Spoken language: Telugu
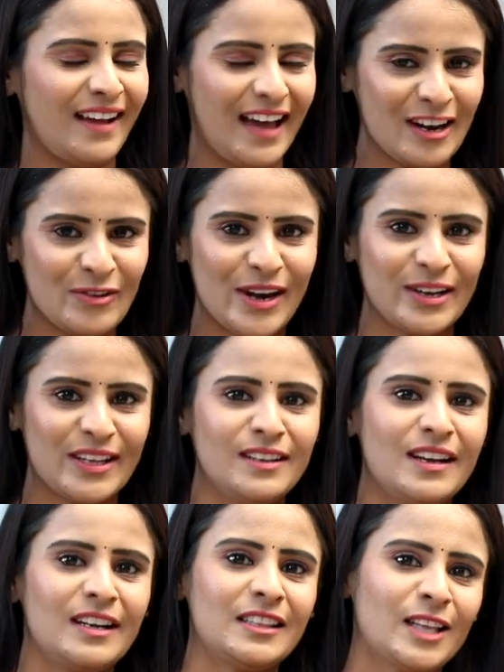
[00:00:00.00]
అలవాటు
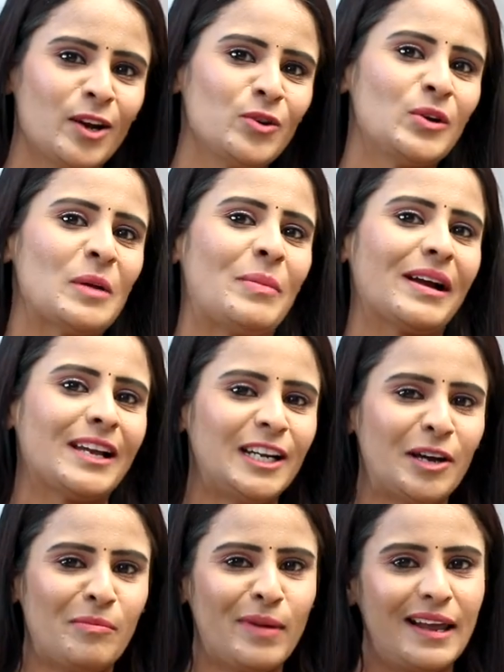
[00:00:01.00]
ఎందుకంటే తను కూడా
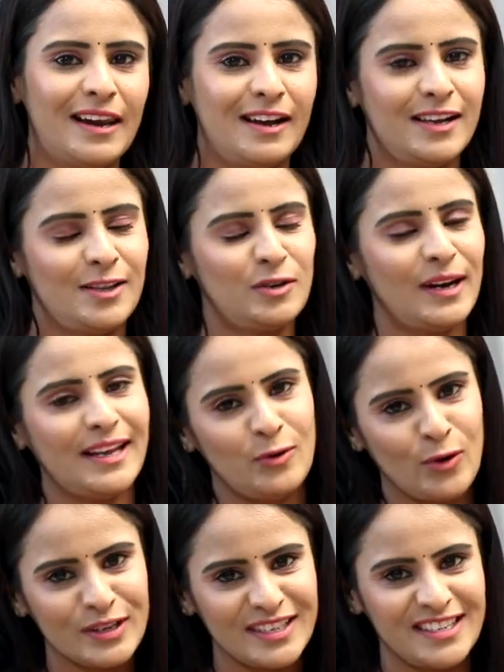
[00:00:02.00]
పక్కింటి అమ్మాయి లాగా ఏదో లైక్
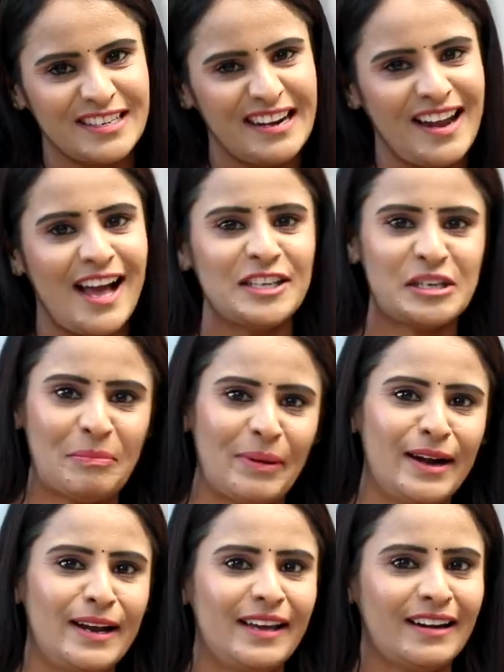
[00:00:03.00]
ఓన్ సిస్టర్లా
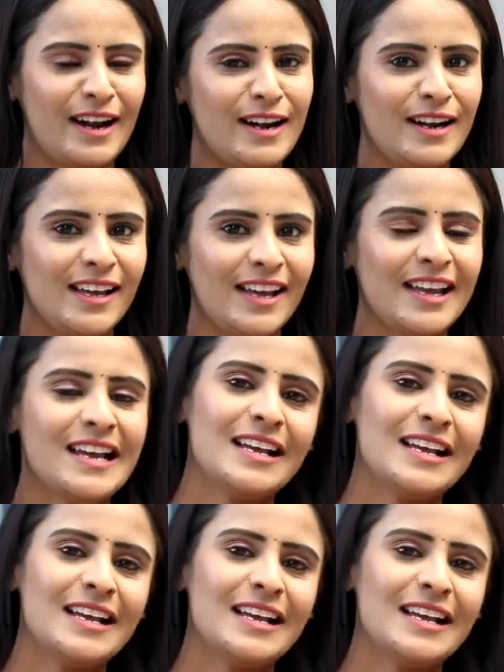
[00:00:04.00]
చెప్పండి రండి